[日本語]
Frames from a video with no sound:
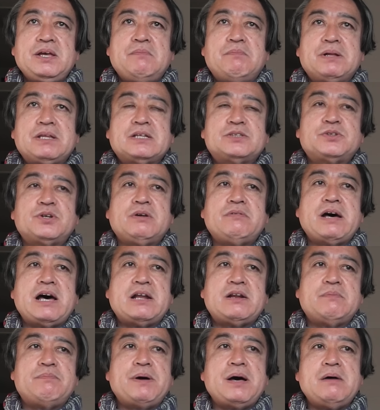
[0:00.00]
またそれは
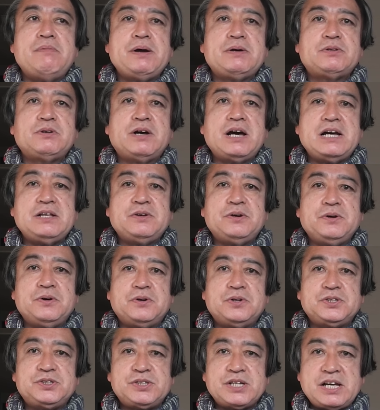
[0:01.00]
あのパーフェクトガイド用
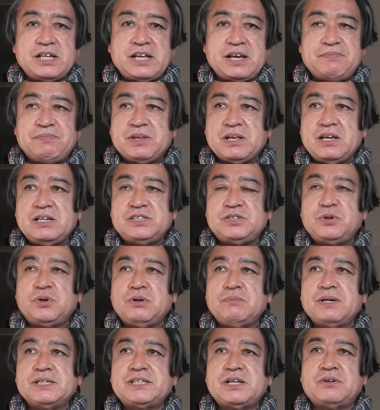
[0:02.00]
の取材で、えー、してお
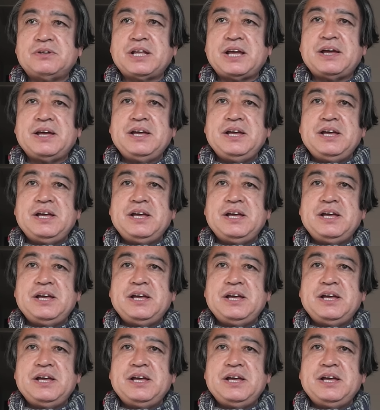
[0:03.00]
りましたので